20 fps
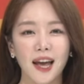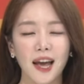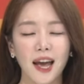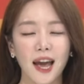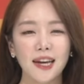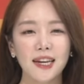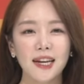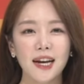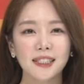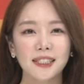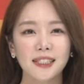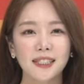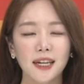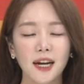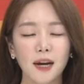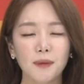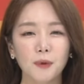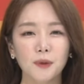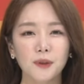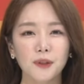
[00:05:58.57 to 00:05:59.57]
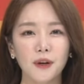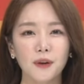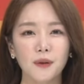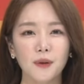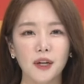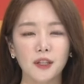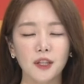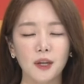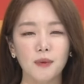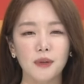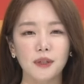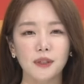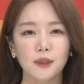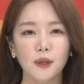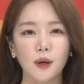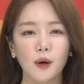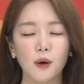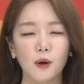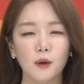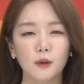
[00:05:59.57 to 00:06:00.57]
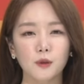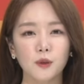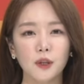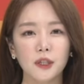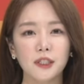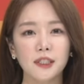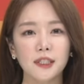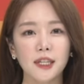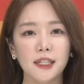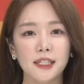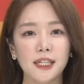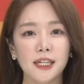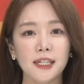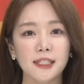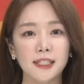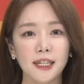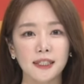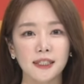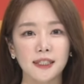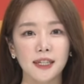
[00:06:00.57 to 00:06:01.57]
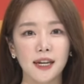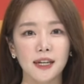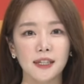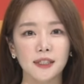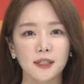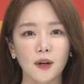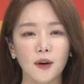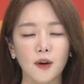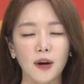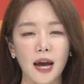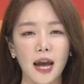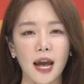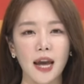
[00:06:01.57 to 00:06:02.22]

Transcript: AI 시대가 본격화되면서 최근엔 기기 자체에서